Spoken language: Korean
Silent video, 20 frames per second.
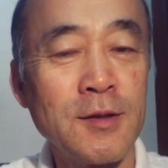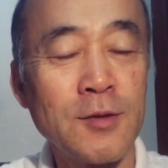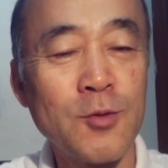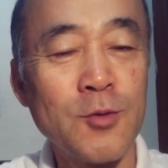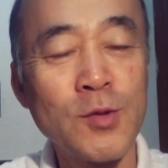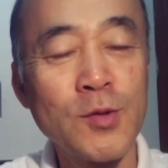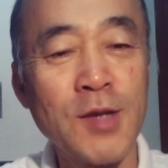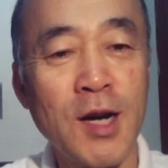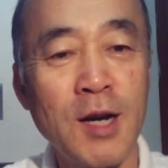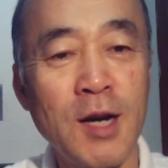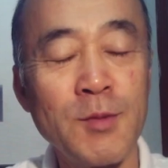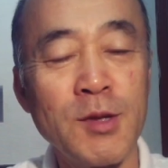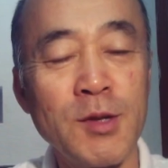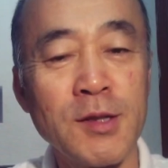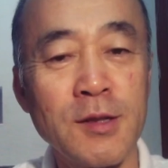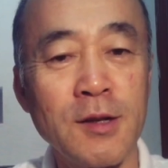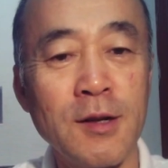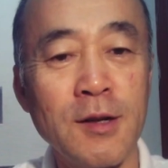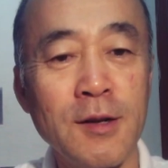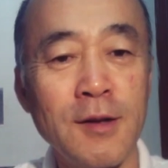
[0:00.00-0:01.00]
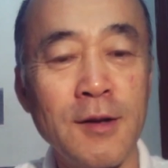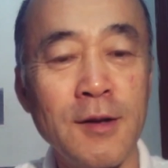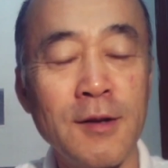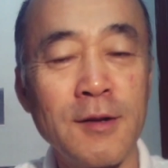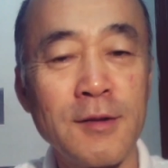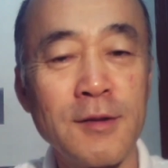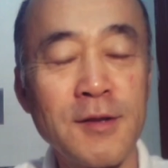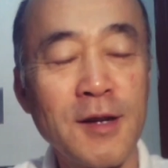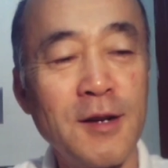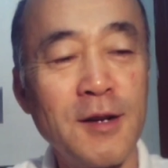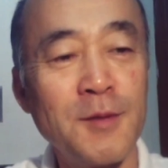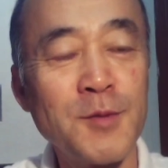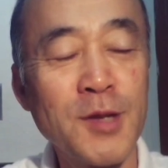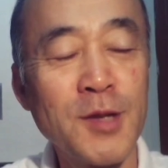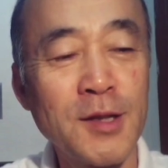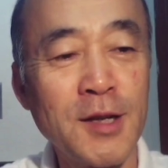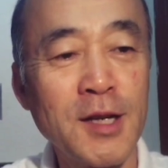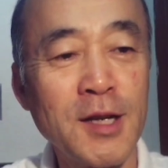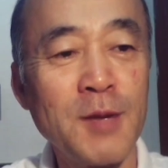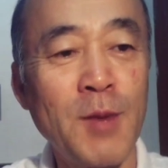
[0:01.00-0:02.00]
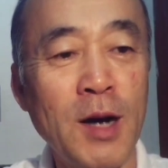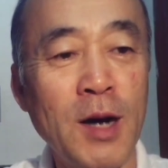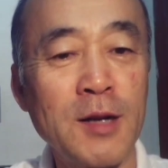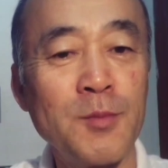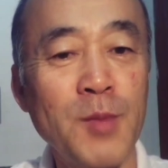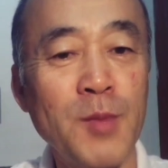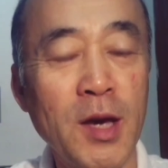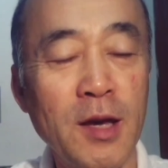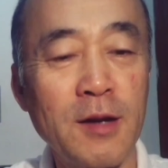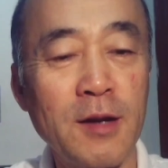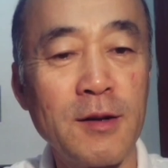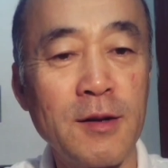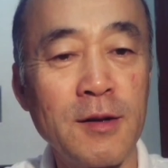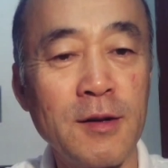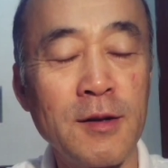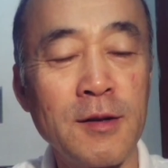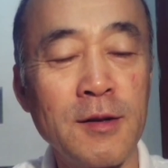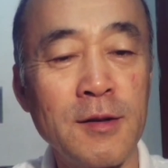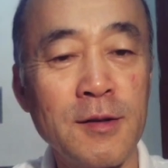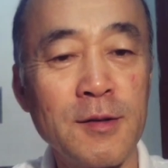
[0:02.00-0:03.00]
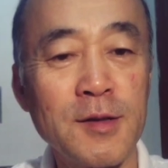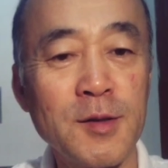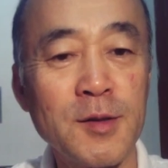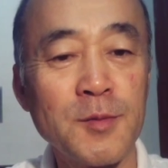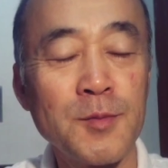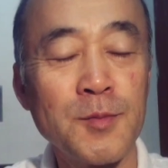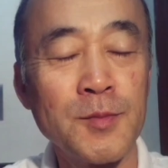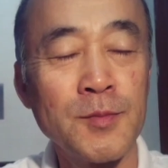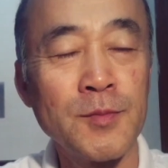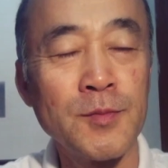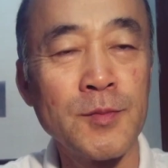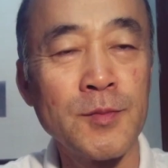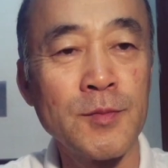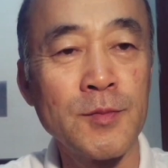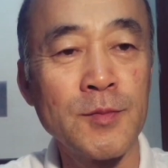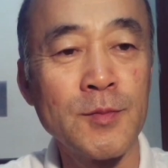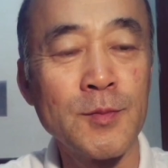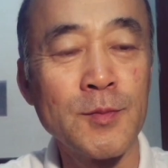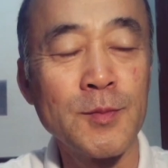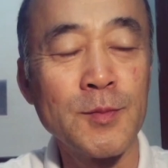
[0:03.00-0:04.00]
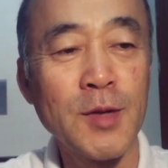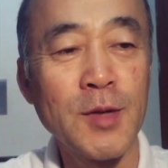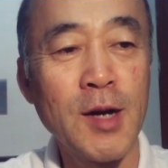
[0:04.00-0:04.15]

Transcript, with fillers: 봉사하면서 제가 엄청나게 많은 메일을 지금